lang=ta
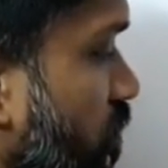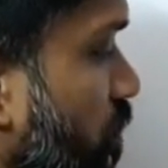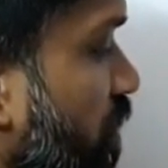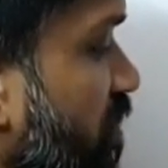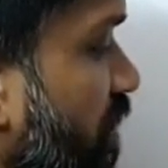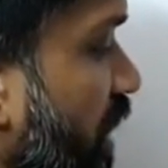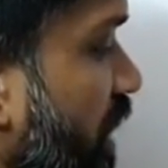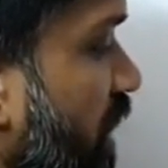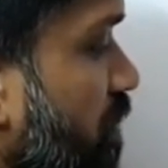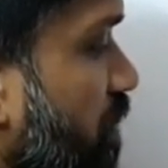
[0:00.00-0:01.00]
ஒன் பாயிண்ட் ஃபைவ்
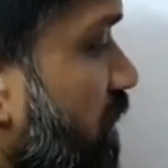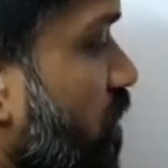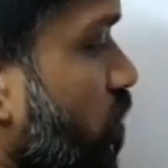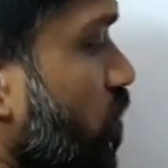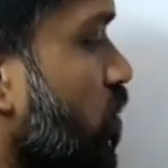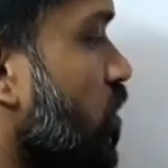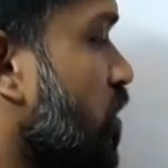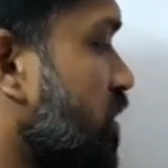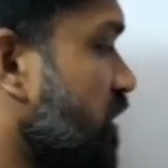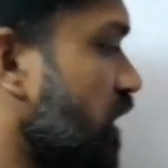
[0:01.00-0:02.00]
டிகிரி அந்த மாதிரி இருக்கணும்
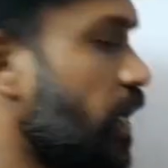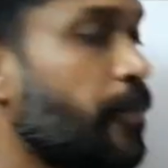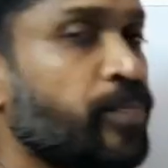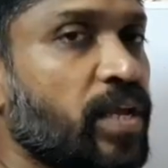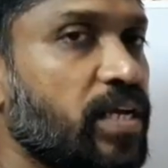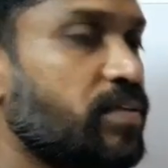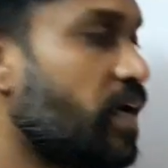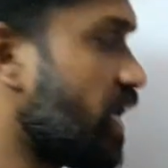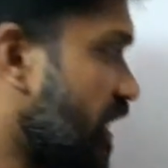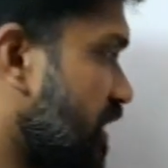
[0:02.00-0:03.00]
சரிங்களா
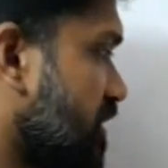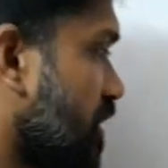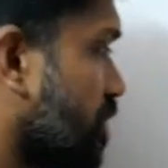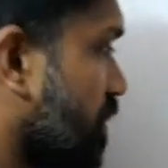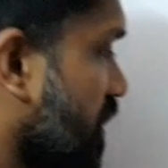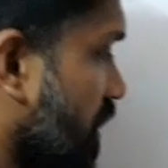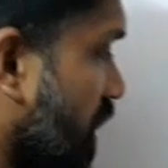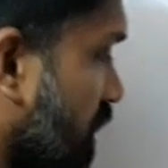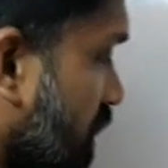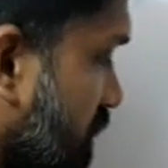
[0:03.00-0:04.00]
இதுவே கண்டென்சர்னு
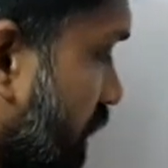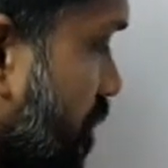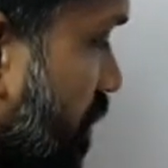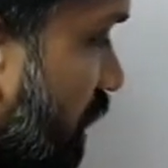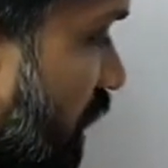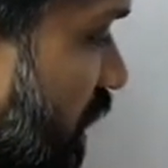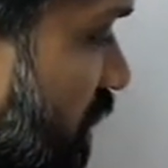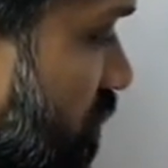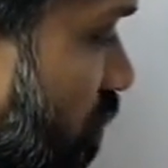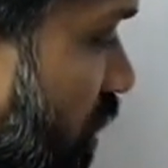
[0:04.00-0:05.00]
பார்த்தீங்கன்னா சேம் தான்
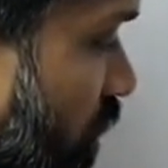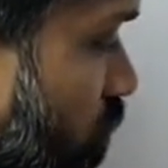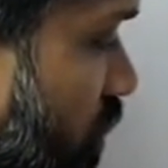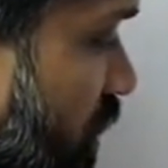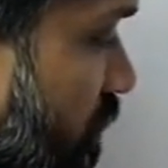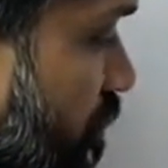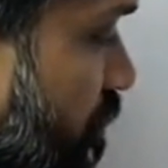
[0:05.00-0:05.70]
கண்டென்சர் வாட்டர் அவுட்டு